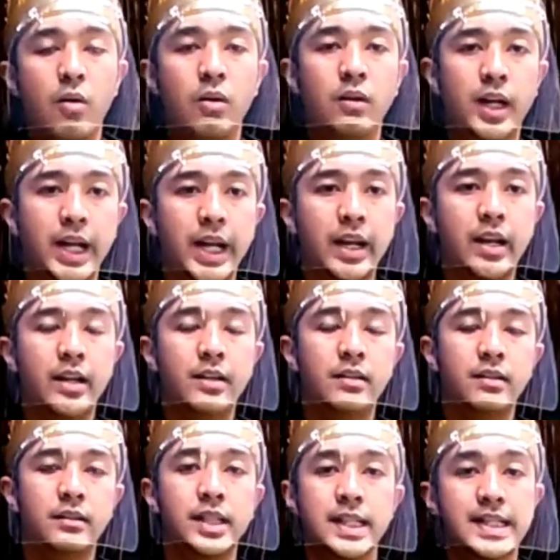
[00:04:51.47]
oleh
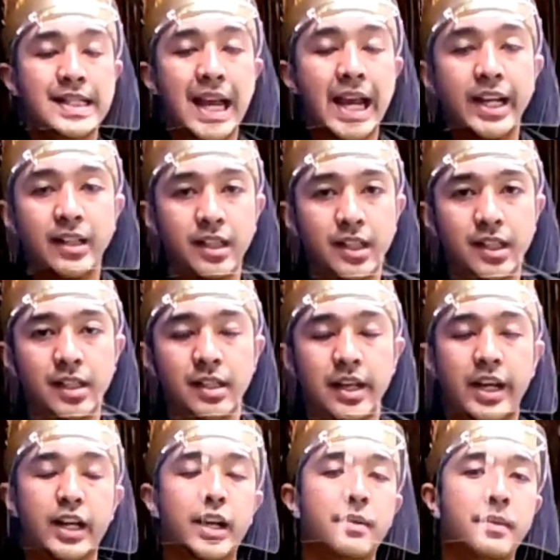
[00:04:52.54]
desainer
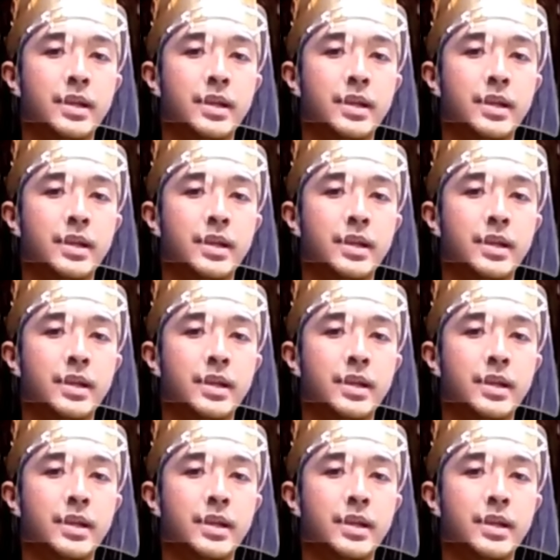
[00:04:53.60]
yang